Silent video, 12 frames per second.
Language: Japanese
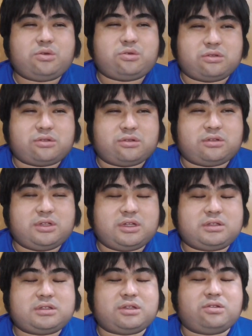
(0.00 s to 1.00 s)
子と出
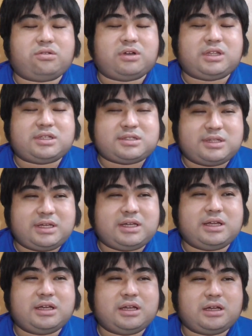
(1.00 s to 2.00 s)
会ったのはです
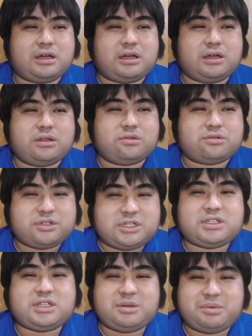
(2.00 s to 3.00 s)
ね、
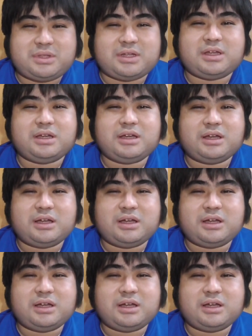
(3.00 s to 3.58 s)
フジテレビで